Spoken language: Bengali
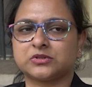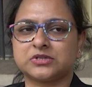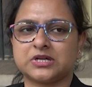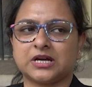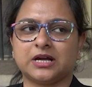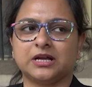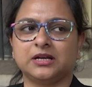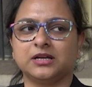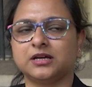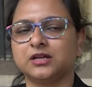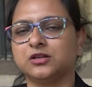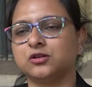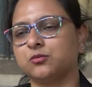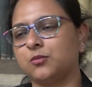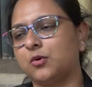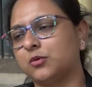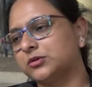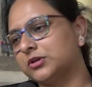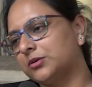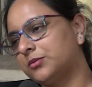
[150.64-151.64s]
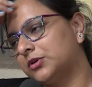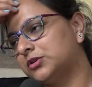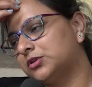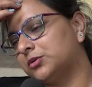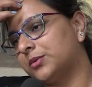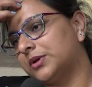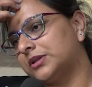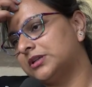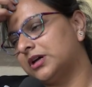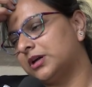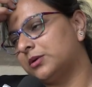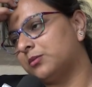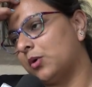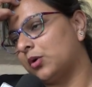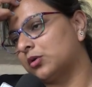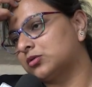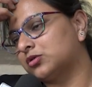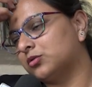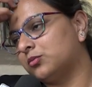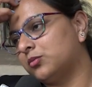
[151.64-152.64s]
সেখানে কিন্তু মমতা বন্দ্যোপাধ্যায়ের
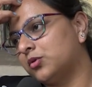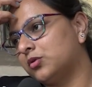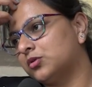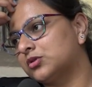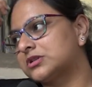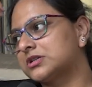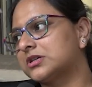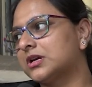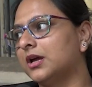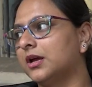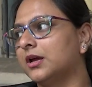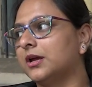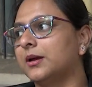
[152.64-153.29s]
বক্তব্য হচ্ছে